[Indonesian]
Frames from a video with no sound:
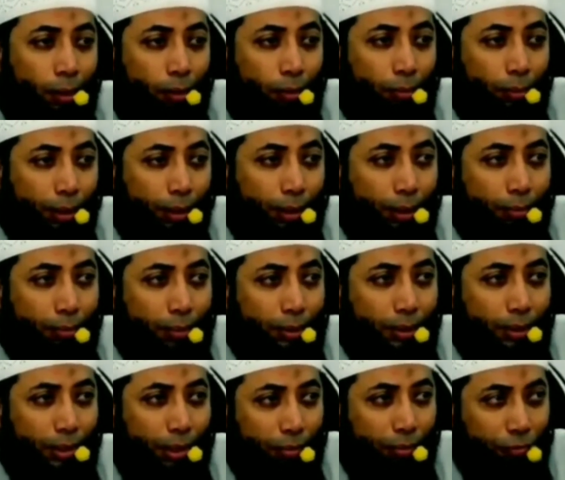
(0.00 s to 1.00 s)
Kalau mereka
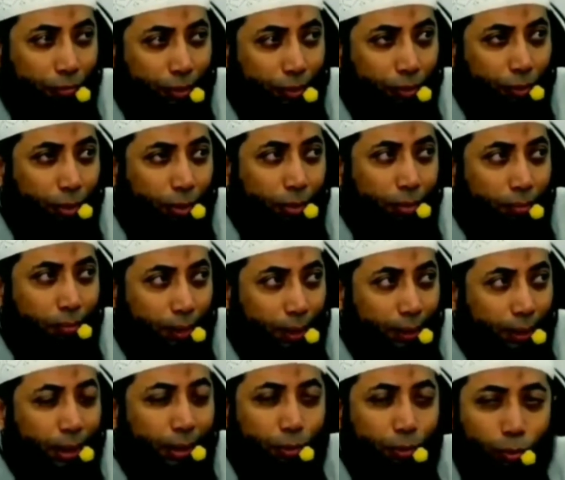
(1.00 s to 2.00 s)
masih dalam fitrah
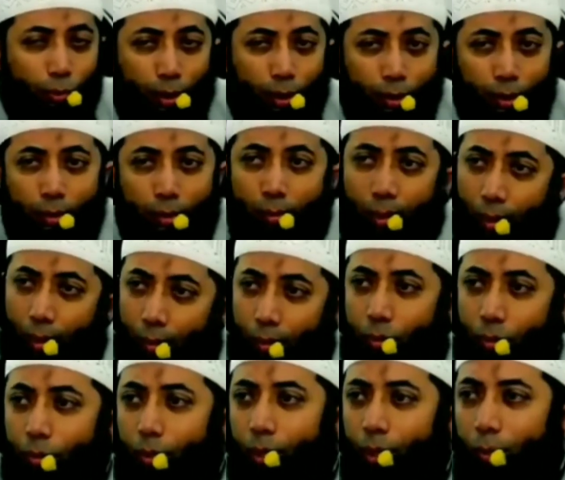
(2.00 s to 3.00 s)
mengenal Tuhannya maka
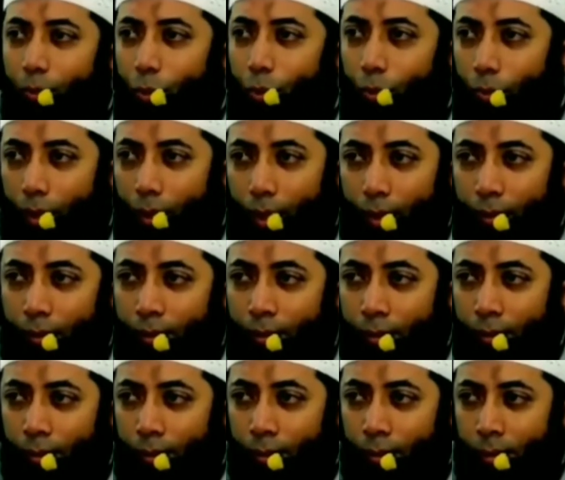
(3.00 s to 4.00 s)
masuk ke dalam surga.
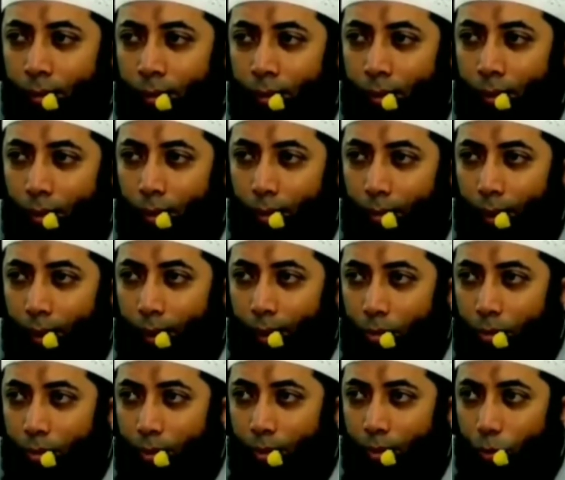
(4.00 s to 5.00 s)
Kalau
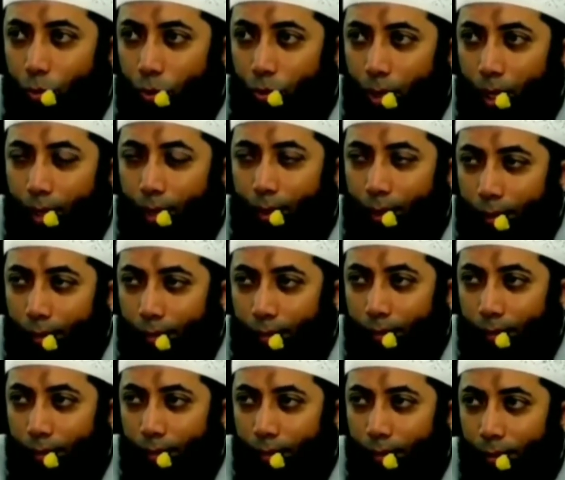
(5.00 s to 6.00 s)
mereka sudah terusakkan,
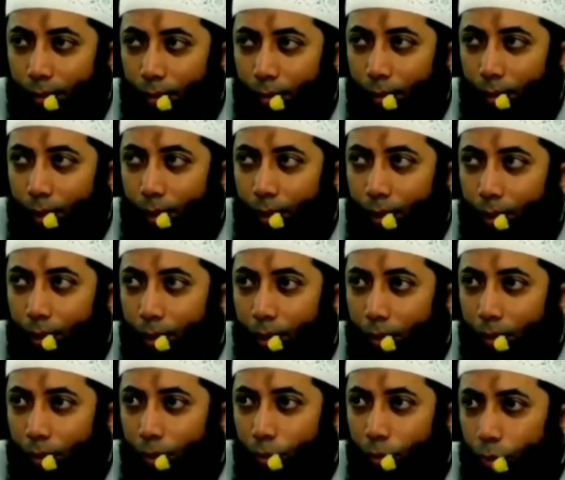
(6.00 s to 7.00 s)
yang meyakini
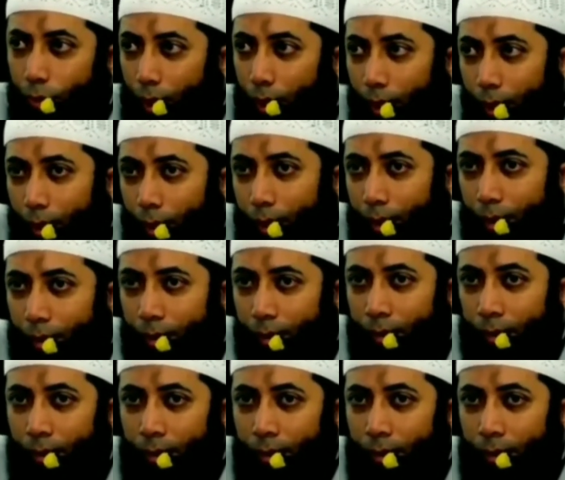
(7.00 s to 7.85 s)
Allah punya anak